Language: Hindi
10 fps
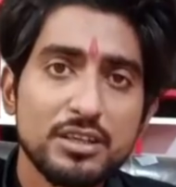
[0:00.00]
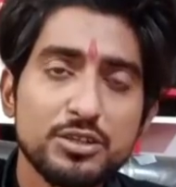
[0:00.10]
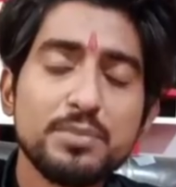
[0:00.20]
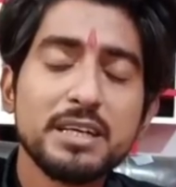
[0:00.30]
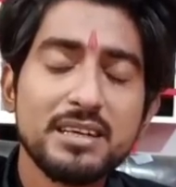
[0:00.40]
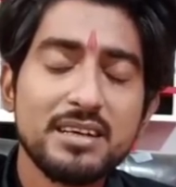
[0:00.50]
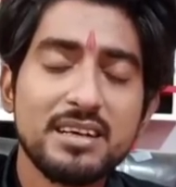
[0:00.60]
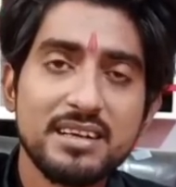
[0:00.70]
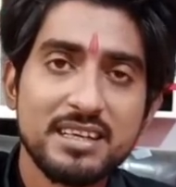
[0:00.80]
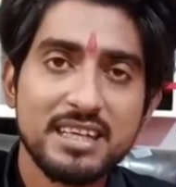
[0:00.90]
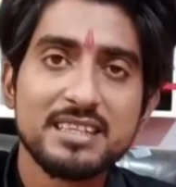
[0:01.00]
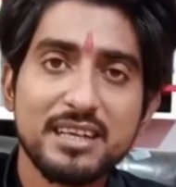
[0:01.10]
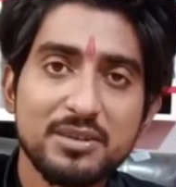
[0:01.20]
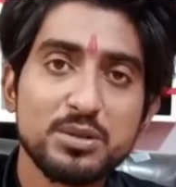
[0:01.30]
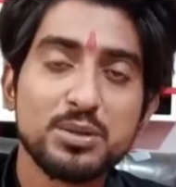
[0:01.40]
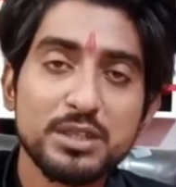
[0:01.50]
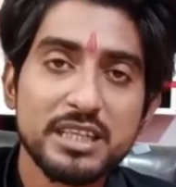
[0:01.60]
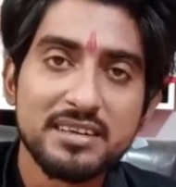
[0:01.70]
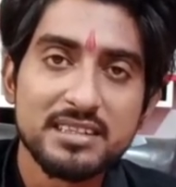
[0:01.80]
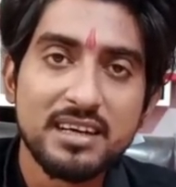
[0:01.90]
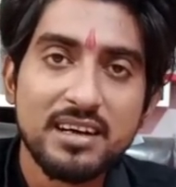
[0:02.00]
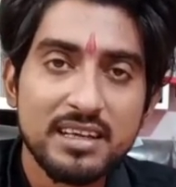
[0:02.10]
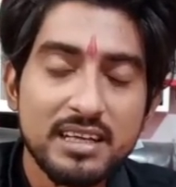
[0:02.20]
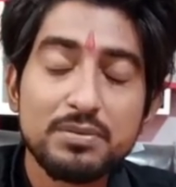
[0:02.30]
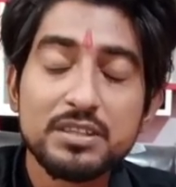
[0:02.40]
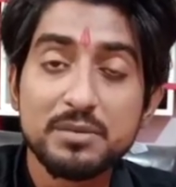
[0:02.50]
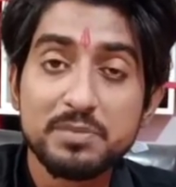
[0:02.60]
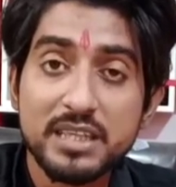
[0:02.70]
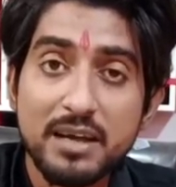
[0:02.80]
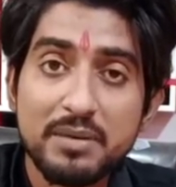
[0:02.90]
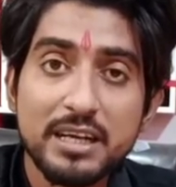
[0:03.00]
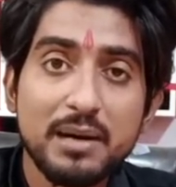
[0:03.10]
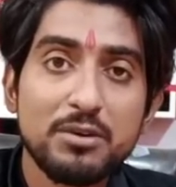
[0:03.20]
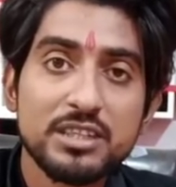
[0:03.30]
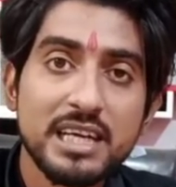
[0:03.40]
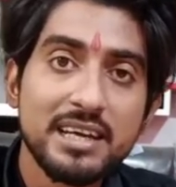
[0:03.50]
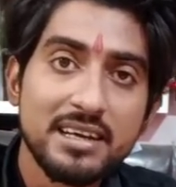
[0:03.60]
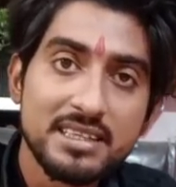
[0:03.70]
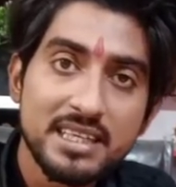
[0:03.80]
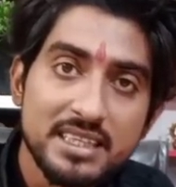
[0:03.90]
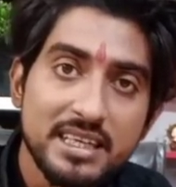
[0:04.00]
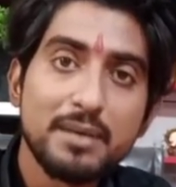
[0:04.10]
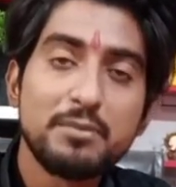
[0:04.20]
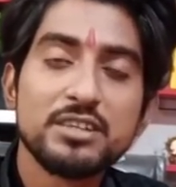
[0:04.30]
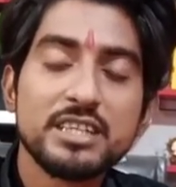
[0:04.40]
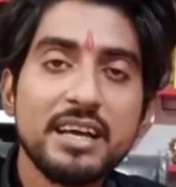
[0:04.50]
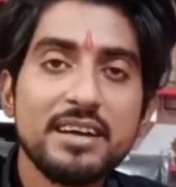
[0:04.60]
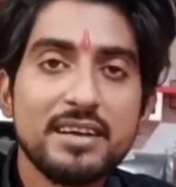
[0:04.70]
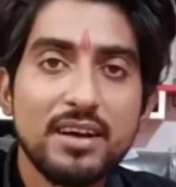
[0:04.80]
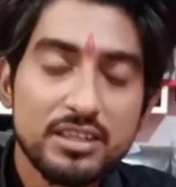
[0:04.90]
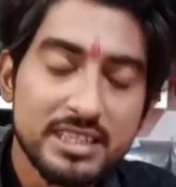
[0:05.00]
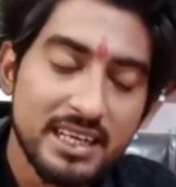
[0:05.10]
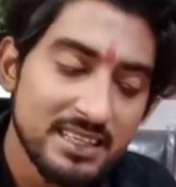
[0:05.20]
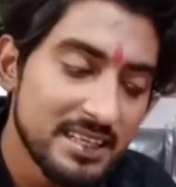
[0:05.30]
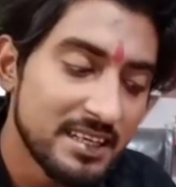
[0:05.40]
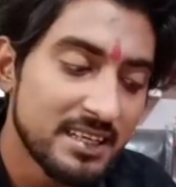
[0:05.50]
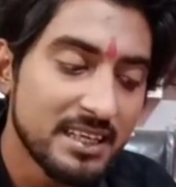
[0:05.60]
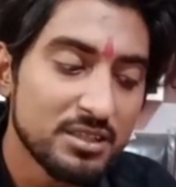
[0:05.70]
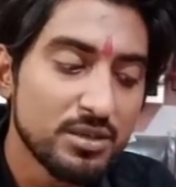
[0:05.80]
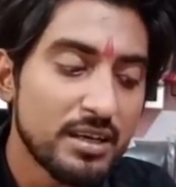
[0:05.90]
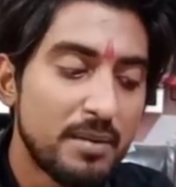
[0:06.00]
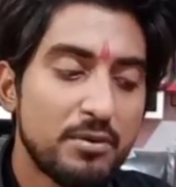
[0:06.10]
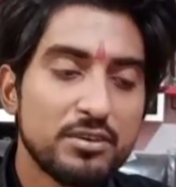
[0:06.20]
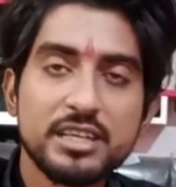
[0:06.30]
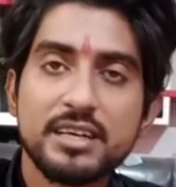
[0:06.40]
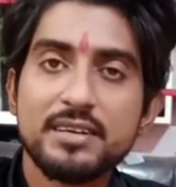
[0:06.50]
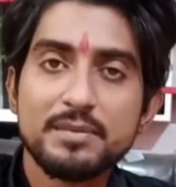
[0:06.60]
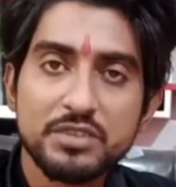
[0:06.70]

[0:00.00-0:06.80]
जो भी इनके साथ कुछ हो जाए ऐसा या फिर सब्सक्राइबर कम हो जाए एक हज़ार से कम हो जाए और चार हज़ार घंटे जो कम हो जाए